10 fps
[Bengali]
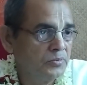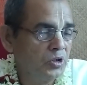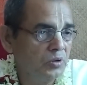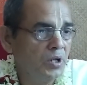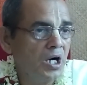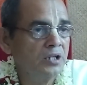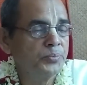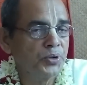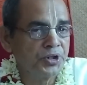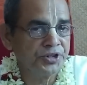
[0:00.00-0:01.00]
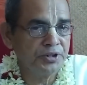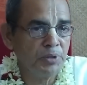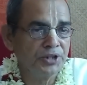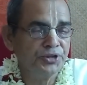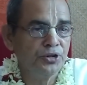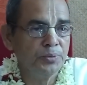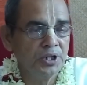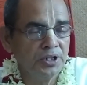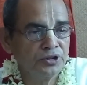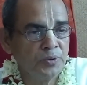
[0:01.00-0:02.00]
ভগবান প্রকৃতির
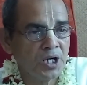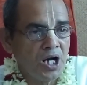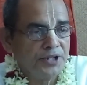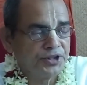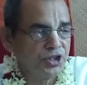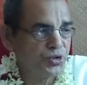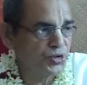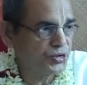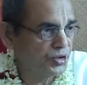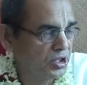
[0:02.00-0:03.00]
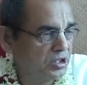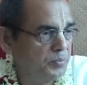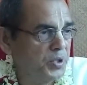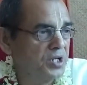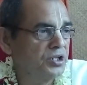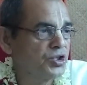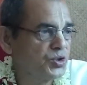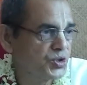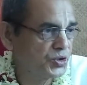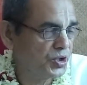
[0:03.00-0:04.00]
মাধ্যমে তোমার হাতকে সুস্থ রাখে ব্রেনকে
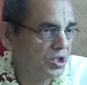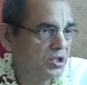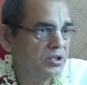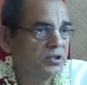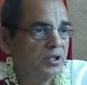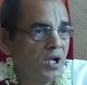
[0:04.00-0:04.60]
সুস্থ রাখে